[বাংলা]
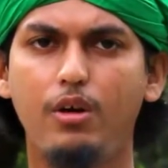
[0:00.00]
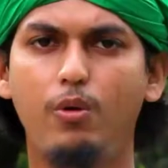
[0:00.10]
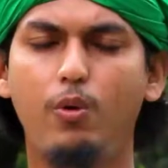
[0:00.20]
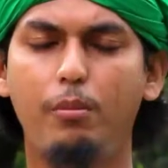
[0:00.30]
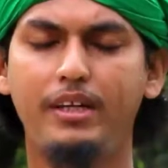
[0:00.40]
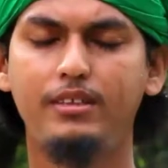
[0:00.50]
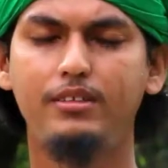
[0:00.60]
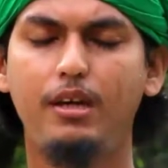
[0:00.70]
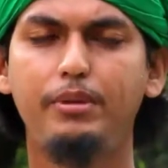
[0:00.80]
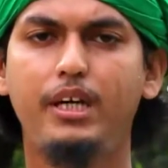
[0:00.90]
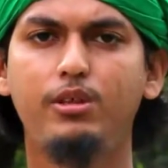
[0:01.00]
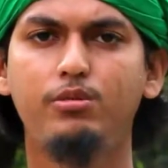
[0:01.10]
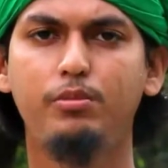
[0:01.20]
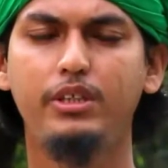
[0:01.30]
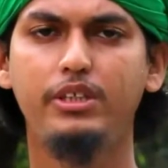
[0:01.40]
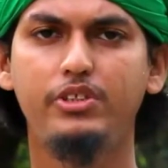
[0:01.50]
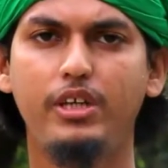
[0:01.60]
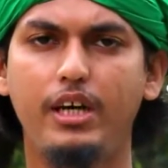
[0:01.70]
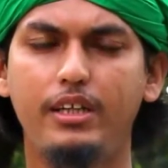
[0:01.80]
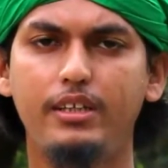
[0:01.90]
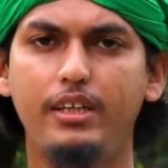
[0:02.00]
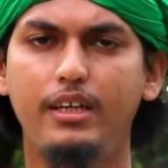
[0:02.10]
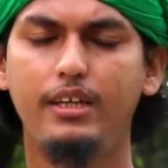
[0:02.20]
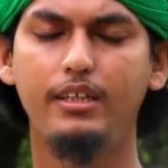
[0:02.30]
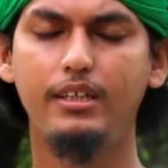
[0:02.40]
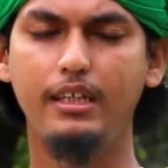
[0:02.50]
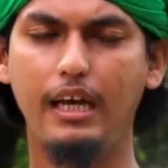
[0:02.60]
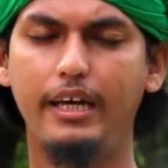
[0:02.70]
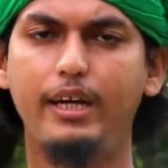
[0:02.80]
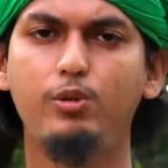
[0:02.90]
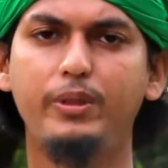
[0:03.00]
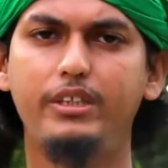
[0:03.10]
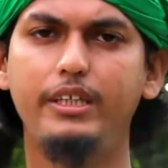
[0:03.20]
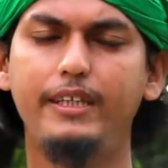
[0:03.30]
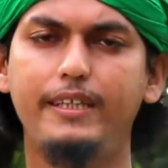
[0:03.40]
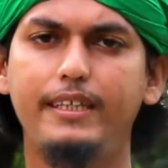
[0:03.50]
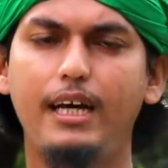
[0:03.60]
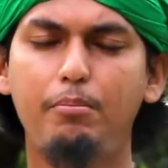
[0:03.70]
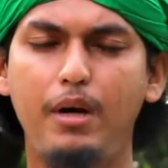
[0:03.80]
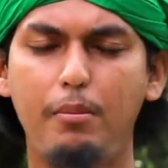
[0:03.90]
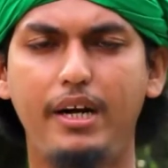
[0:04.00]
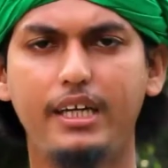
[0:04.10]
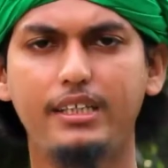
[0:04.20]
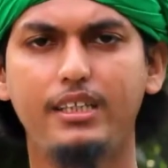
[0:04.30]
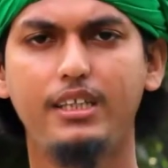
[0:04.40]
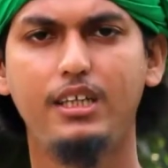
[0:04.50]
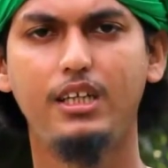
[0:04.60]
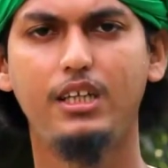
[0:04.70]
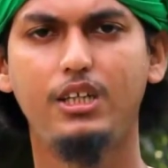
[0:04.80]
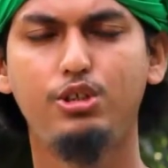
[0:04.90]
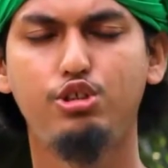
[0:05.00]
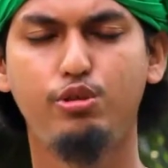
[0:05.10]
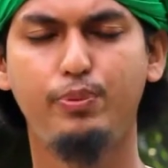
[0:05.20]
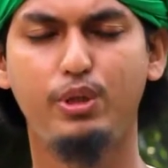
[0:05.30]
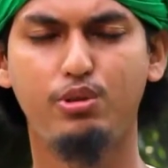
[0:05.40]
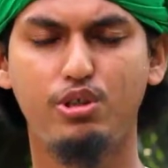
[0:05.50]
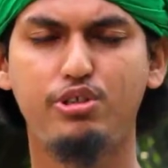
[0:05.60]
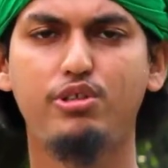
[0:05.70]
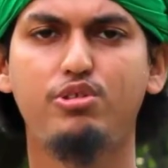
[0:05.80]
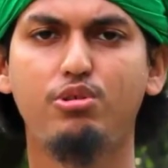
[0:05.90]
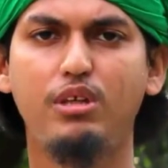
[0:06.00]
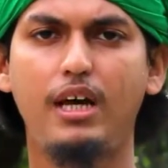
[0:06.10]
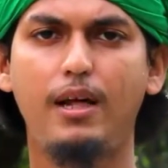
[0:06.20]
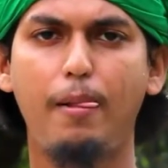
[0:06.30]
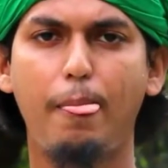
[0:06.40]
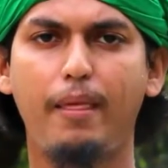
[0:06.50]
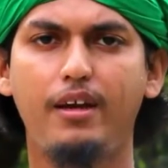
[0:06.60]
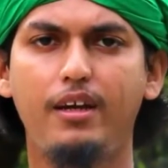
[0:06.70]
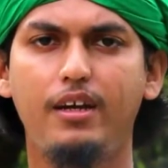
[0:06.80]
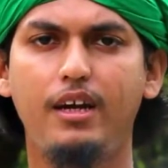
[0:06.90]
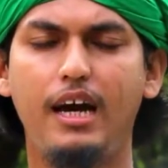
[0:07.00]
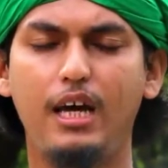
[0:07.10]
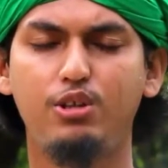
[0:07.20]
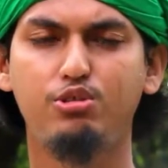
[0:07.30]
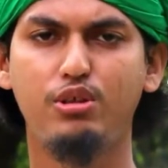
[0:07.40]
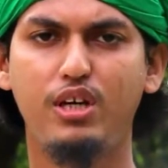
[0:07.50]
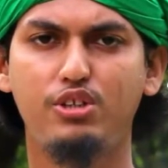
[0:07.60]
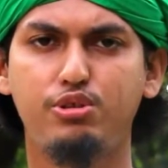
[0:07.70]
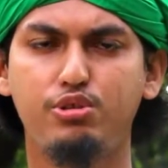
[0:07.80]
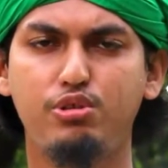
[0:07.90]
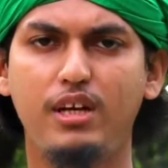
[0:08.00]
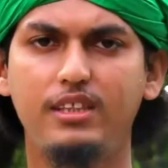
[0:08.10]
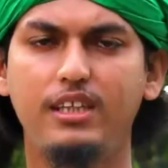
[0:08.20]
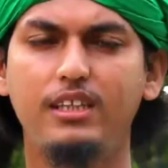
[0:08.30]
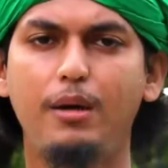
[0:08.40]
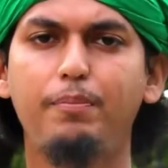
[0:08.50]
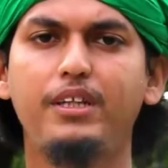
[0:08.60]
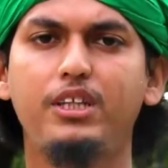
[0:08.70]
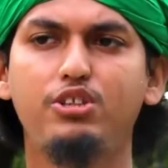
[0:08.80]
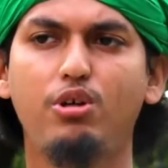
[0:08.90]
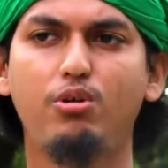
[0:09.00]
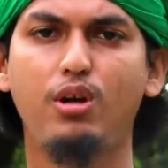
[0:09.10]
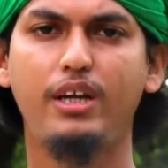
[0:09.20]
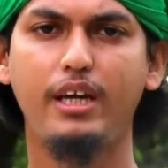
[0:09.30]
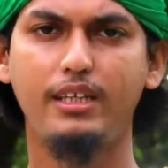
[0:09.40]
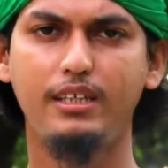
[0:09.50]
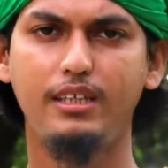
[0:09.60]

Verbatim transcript: ওমান তাবিআহুম বি ইহসান ইলা ইয়াউমিদ্দিন আম্মা বাদ সুপ্রিয় দর্শক শ্রোতা আলোচনার সূচনাতেই আপনাদের সকলকেই